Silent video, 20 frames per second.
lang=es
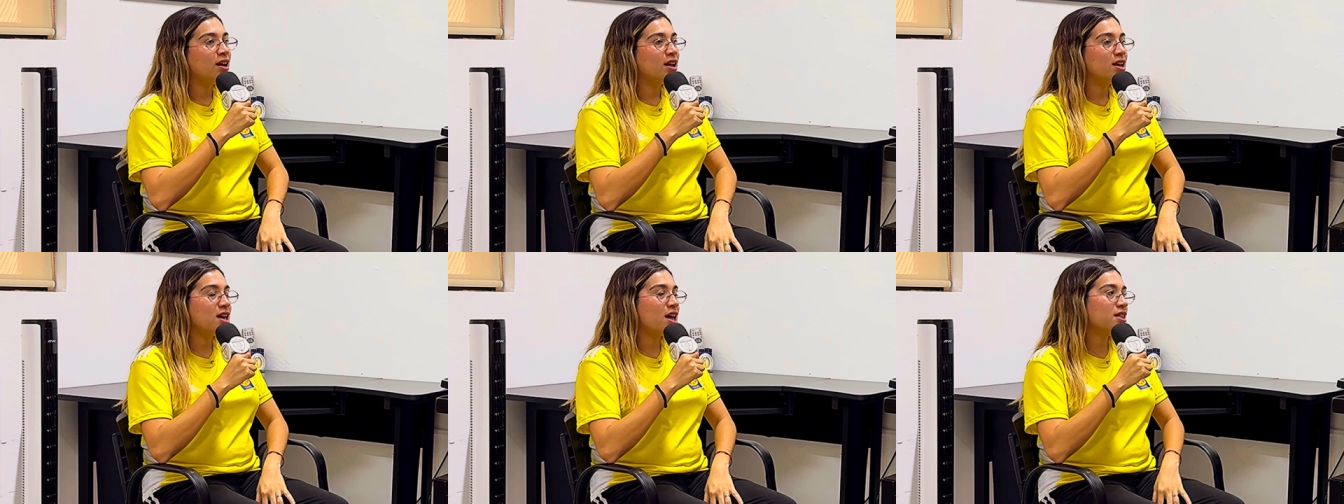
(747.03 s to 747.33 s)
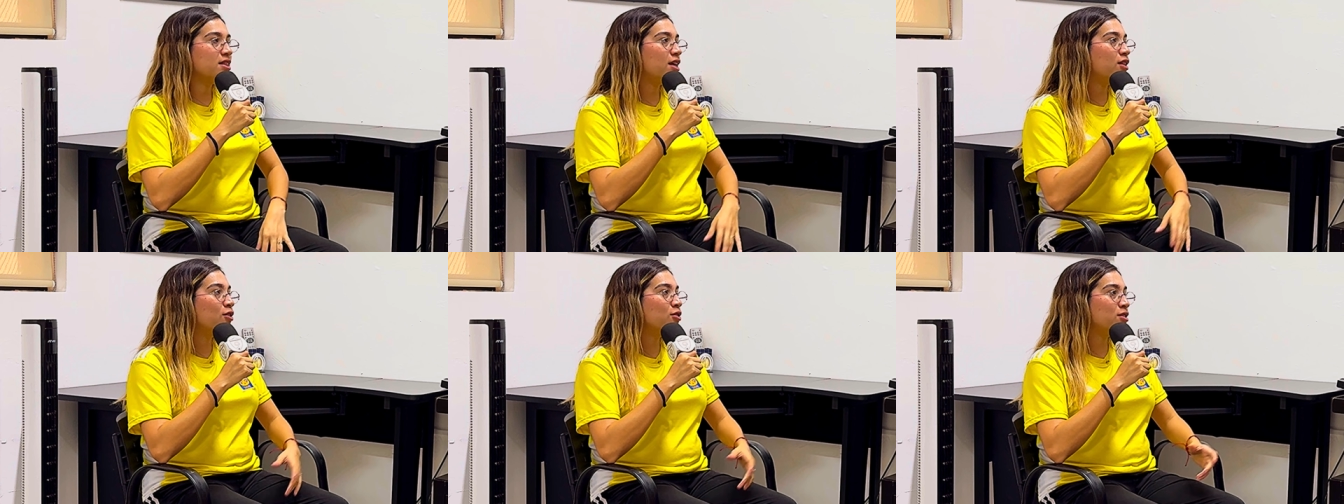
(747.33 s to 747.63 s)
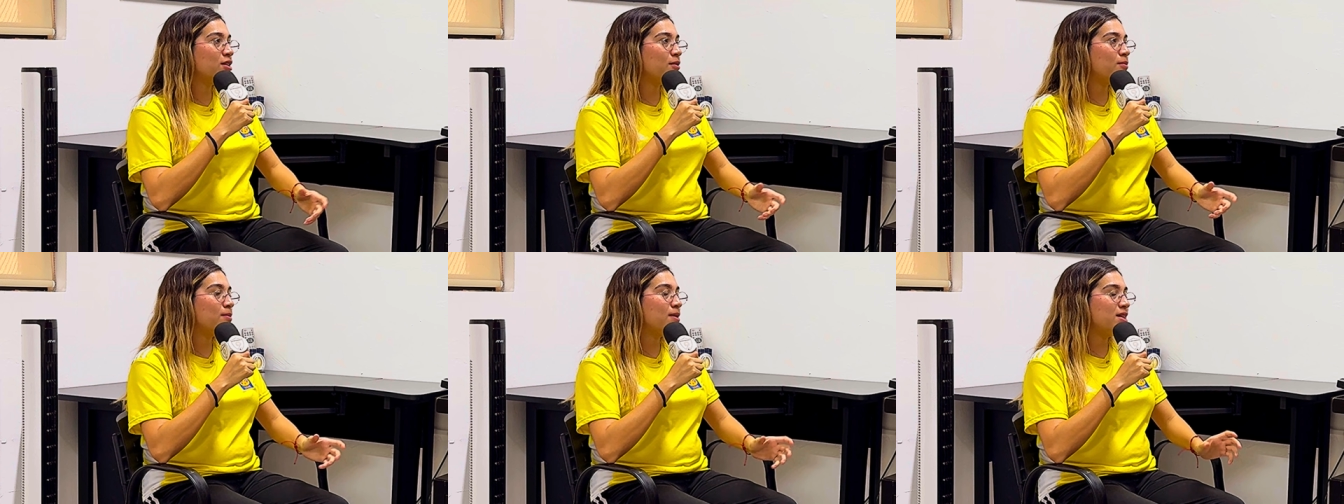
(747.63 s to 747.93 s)
Y hasta
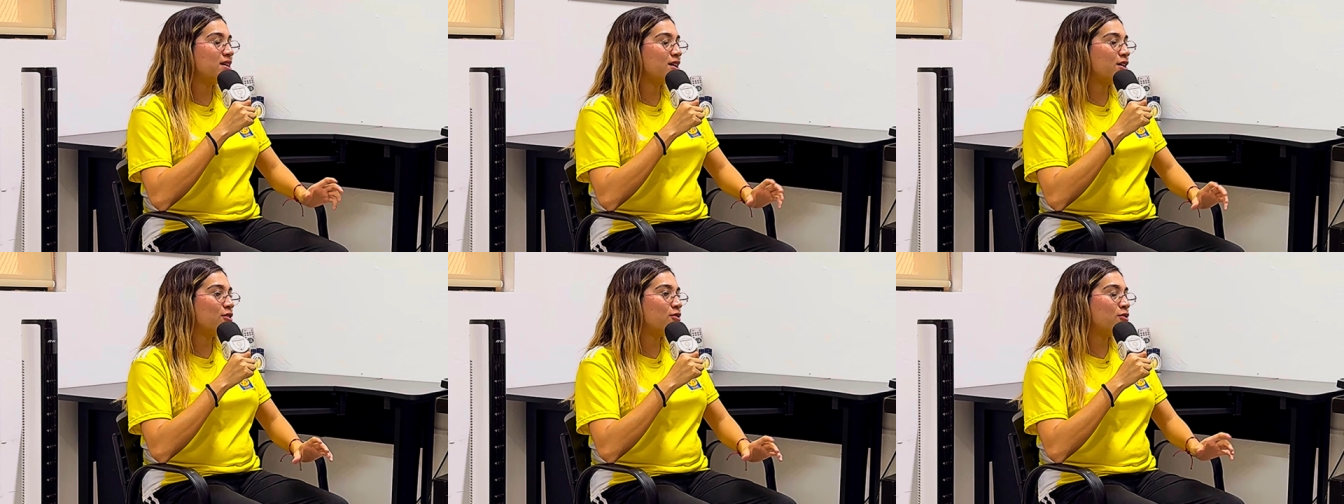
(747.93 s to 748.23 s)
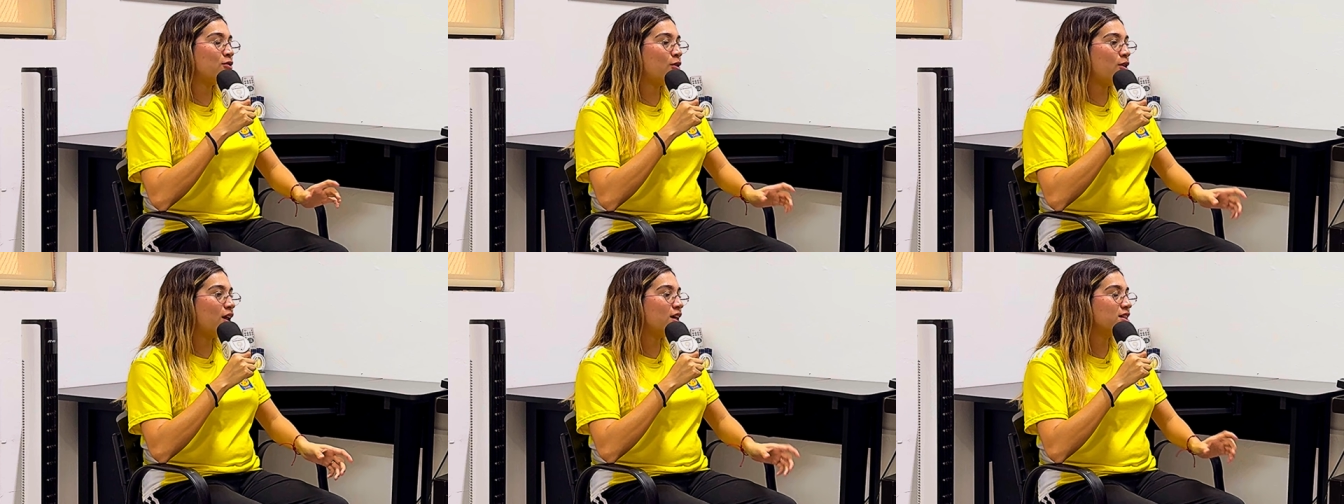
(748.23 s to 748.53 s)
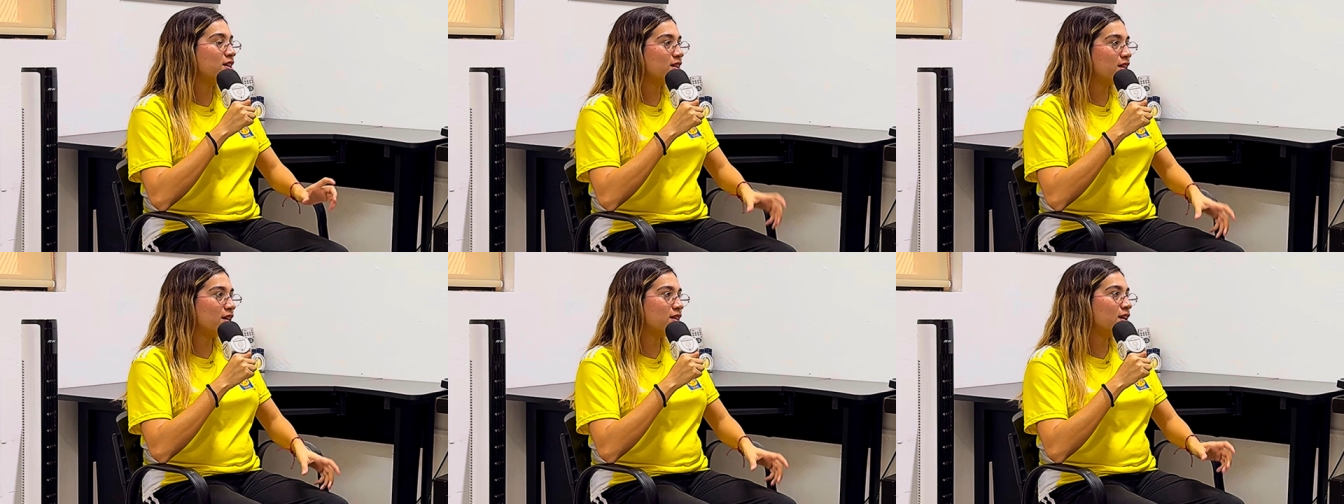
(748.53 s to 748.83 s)
donde me dijeron, no, la
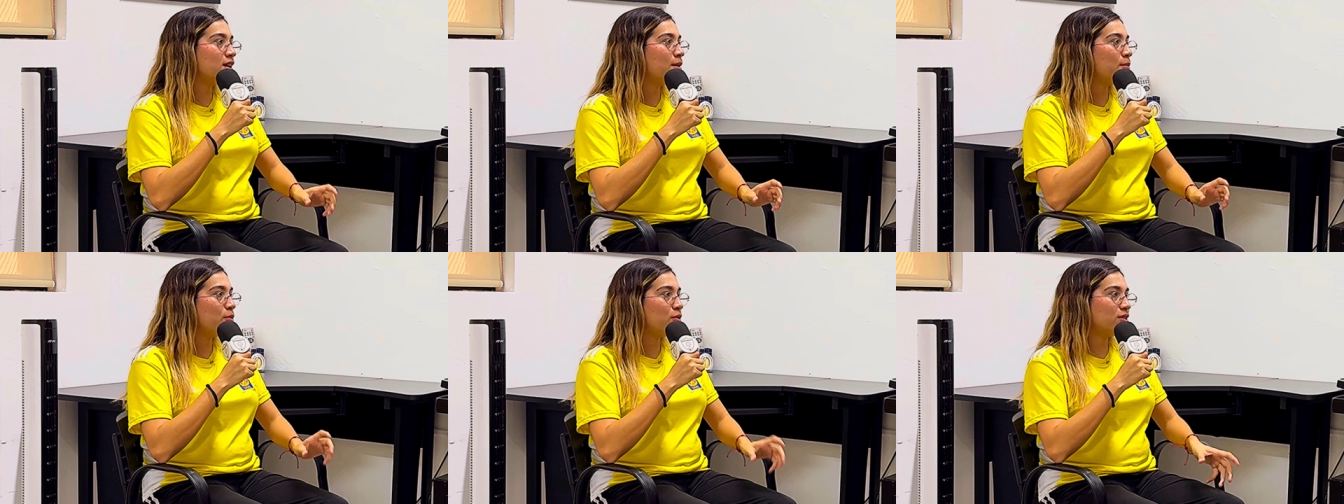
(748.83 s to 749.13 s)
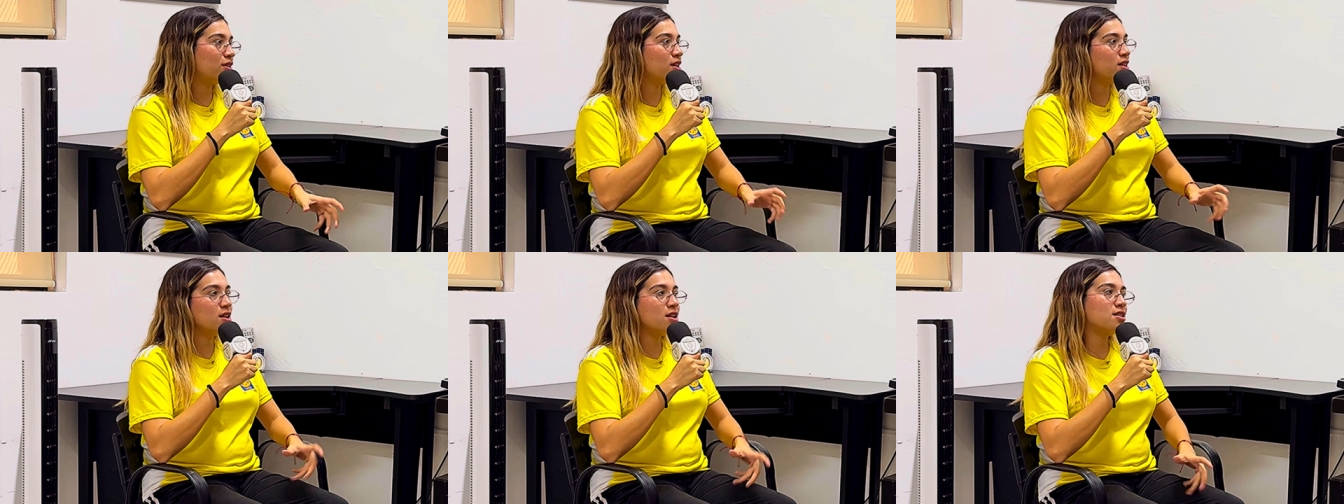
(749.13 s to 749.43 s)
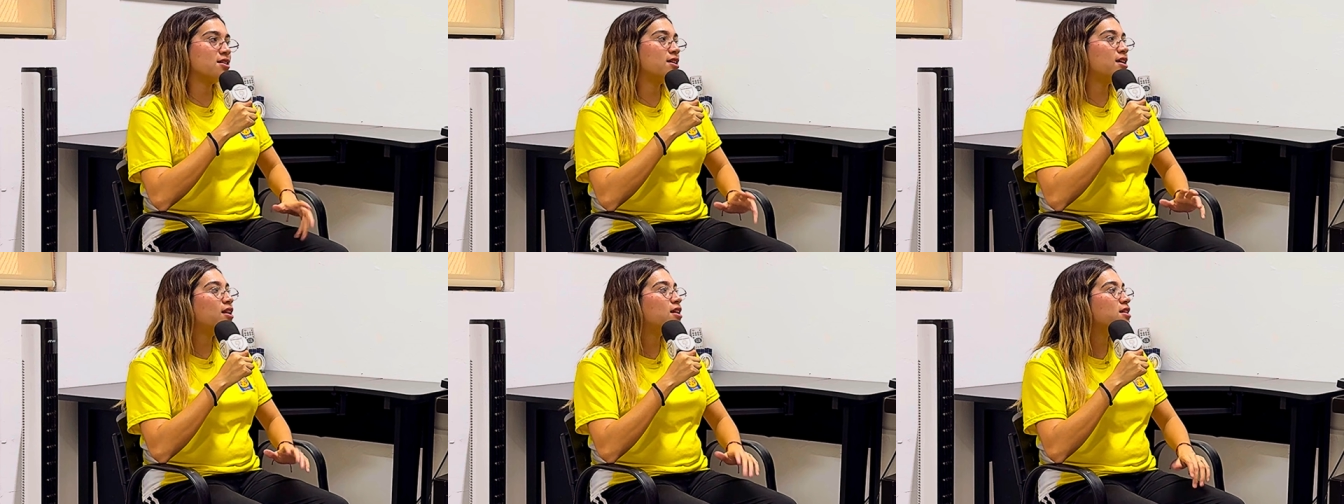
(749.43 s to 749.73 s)
cita es en la puerta
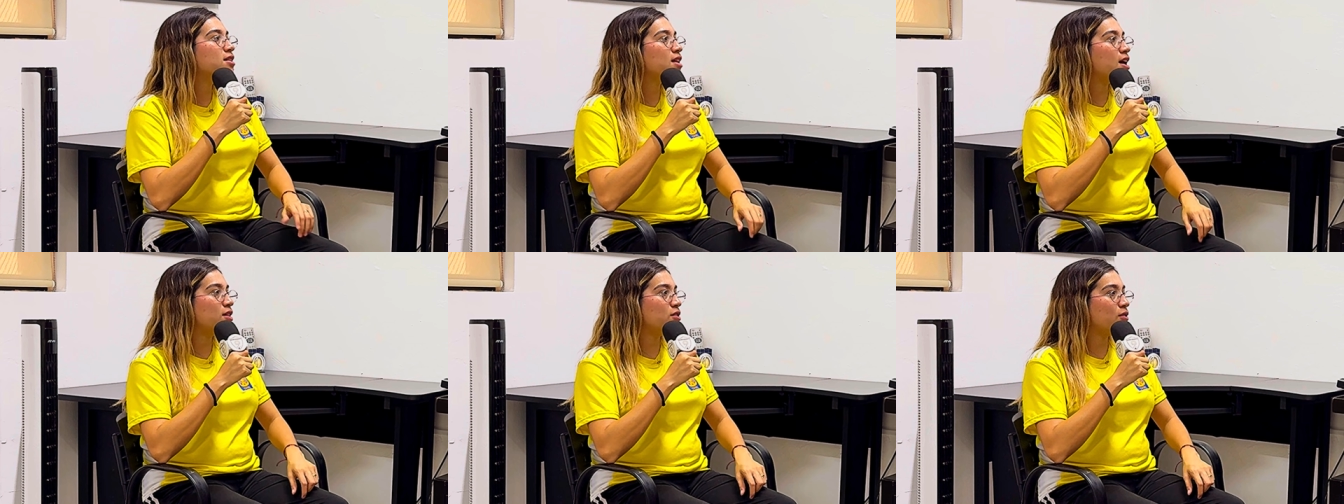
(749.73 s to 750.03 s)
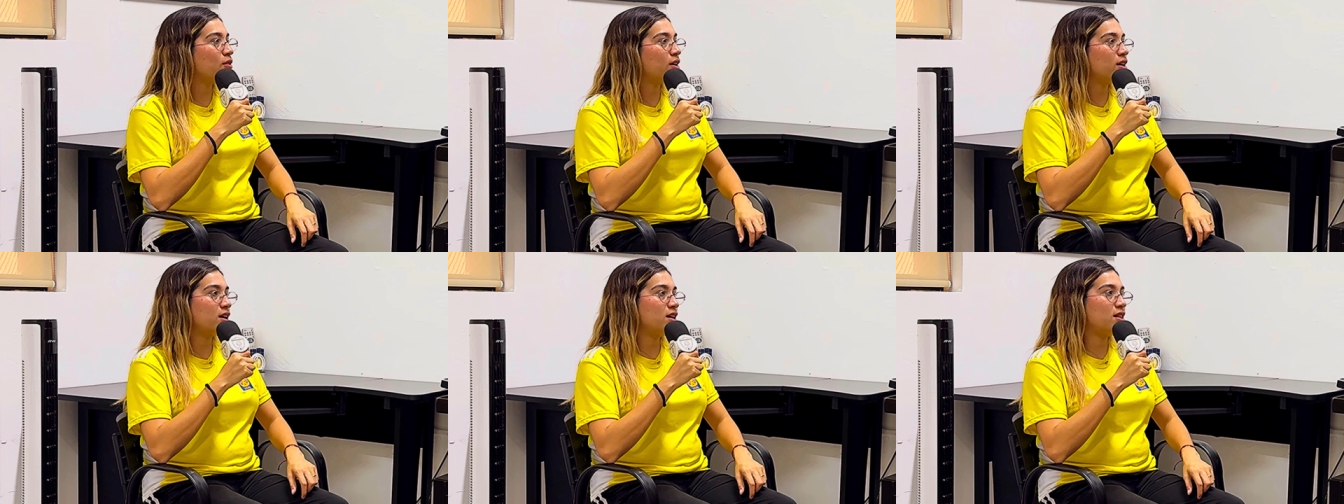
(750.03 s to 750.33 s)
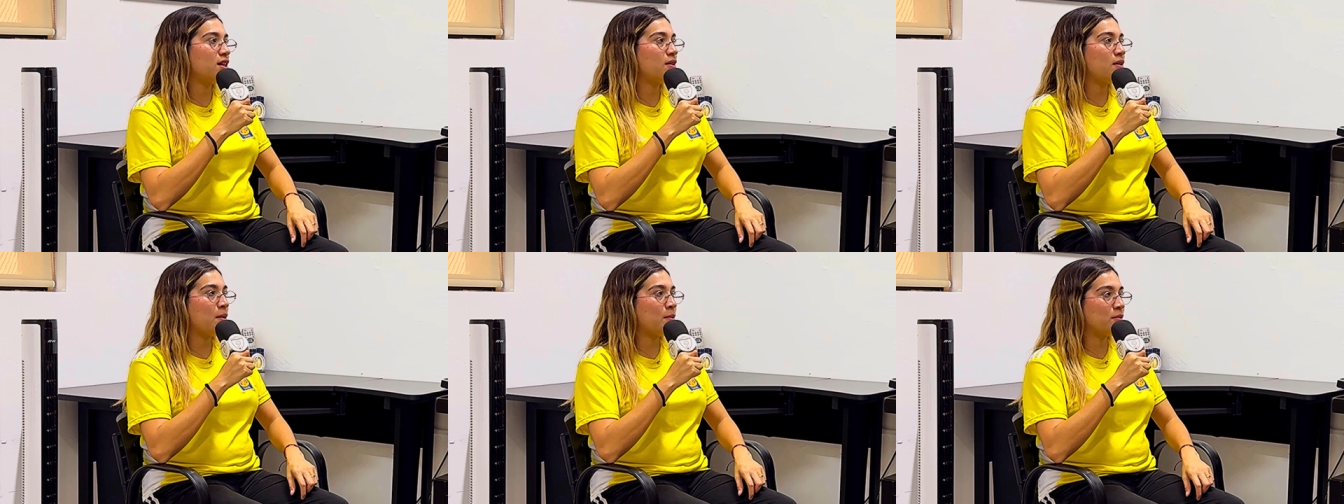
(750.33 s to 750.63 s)
13 del estadio, aquí
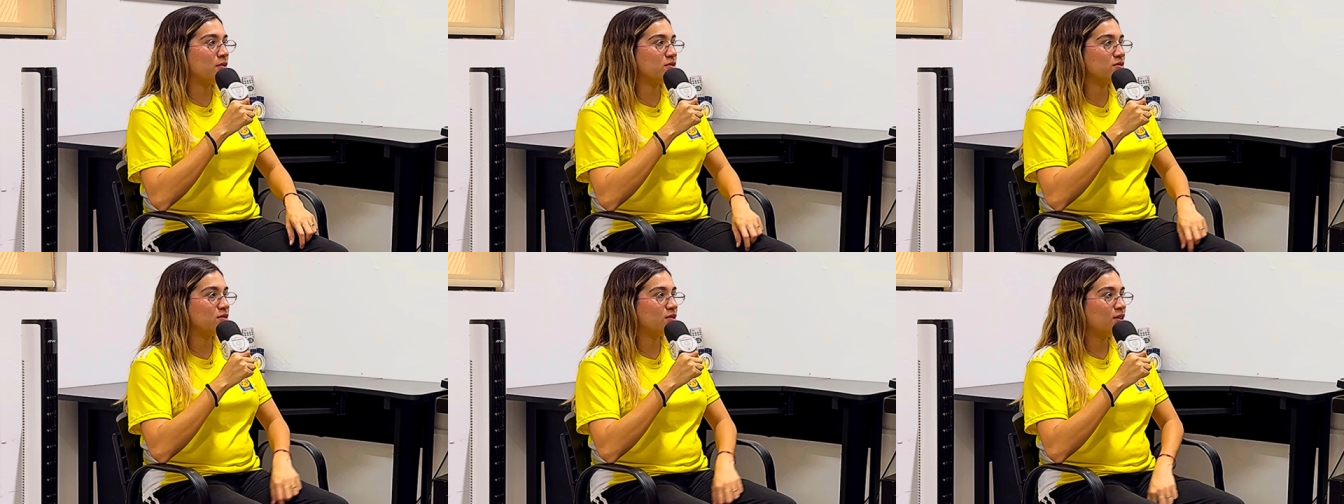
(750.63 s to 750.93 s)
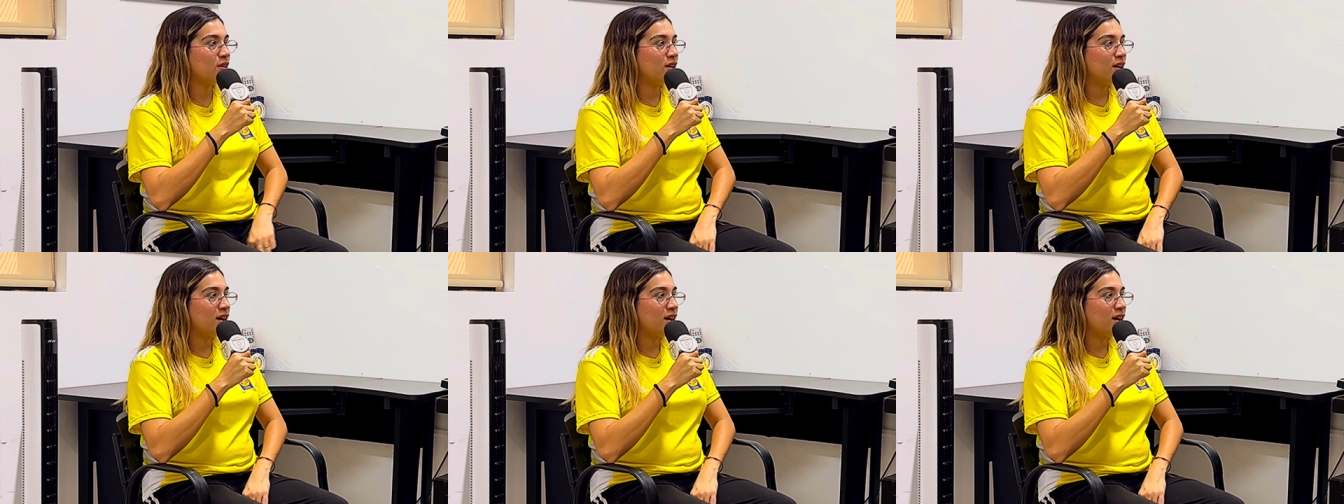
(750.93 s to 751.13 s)
te vemos.